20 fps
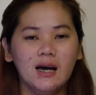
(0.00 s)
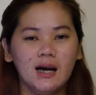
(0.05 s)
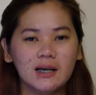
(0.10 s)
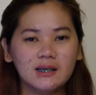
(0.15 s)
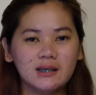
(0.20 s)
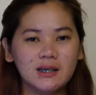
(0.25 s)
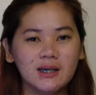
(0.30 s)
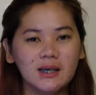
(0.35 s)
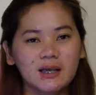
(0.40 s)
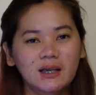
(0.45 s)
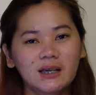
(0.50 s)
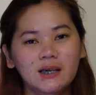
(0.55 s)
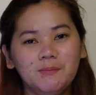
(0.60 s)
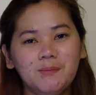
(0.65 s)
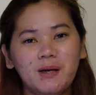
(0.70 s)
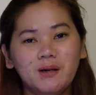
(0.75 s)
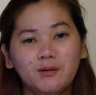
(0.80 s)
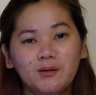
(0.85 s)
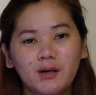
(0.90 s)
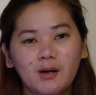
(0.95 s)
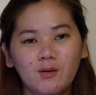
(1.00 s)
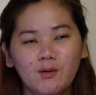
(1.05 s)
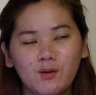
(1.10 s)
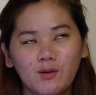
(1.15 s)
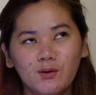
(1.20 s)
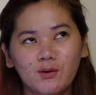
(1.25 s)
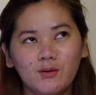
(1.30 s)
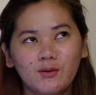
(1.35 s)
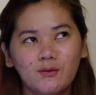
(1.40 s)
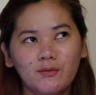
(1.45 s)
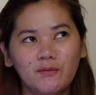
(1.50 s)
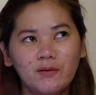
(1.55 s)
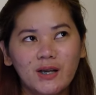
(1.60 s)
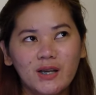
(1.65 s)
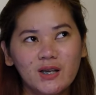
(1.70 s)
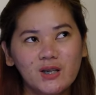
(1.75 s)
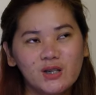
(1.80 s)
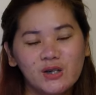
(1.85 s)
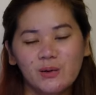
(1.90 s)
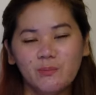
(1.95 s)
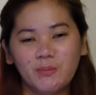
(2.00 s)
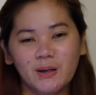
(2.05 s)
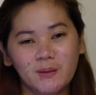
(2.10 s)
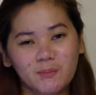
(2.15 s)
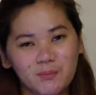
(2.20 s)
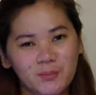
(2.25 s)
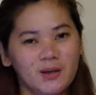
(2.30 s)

Kasi meron akong free shipping